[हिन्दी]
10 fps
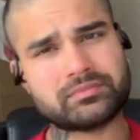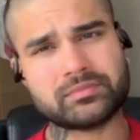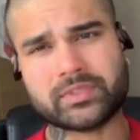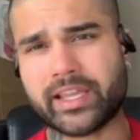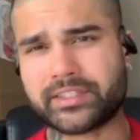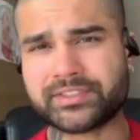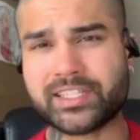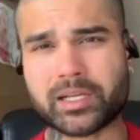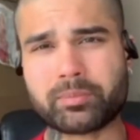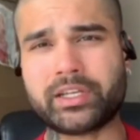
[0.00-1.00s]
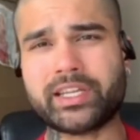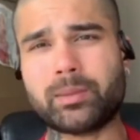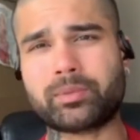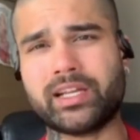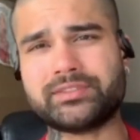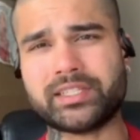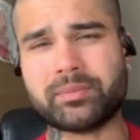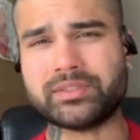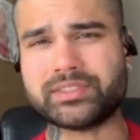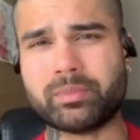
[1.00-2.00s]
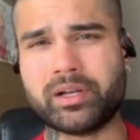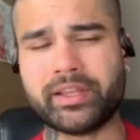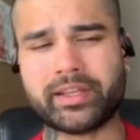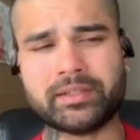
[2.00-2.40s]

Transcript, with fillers: एक स्नैक बन गया आपका ऐसे मसल बिल्डिंग का